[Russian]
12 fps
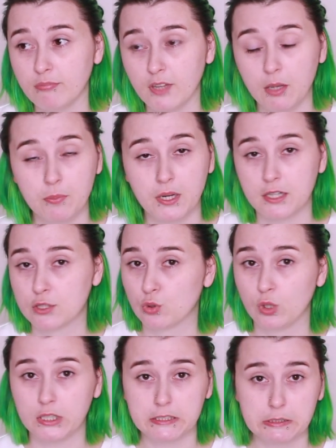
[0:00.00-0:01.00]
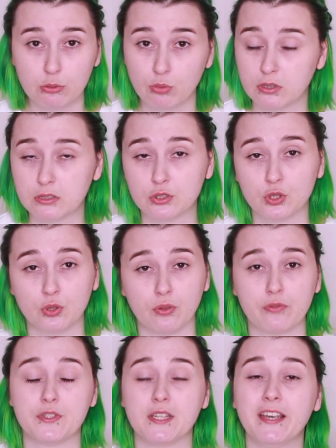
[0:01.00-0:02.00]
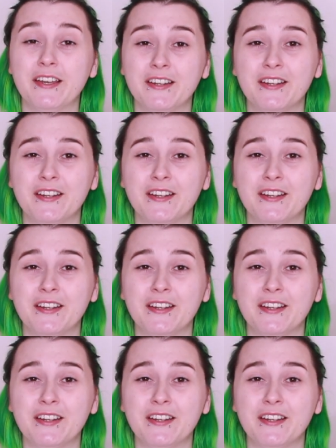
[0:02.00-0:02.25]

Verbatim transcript: опираются только на Google, что все,